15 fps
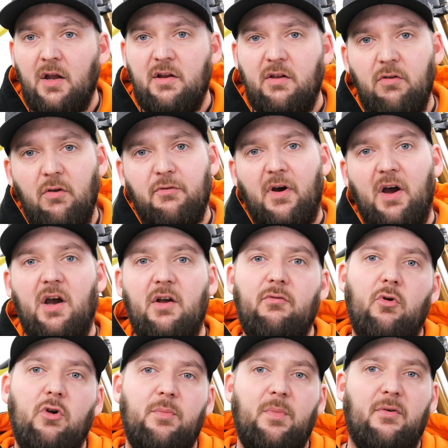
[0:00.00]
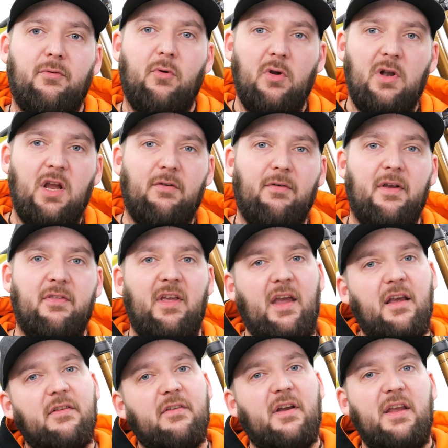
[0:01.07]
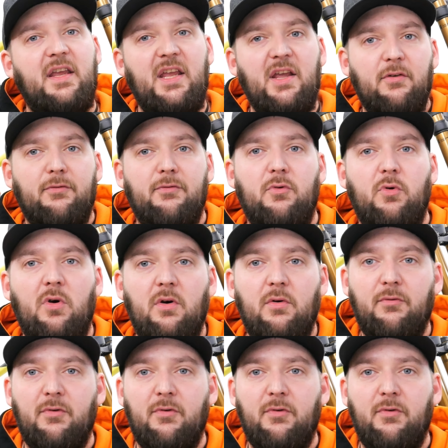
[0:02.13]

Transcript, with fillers: Dieses Fahrrad wurde mir freundlicherweise extra hierfür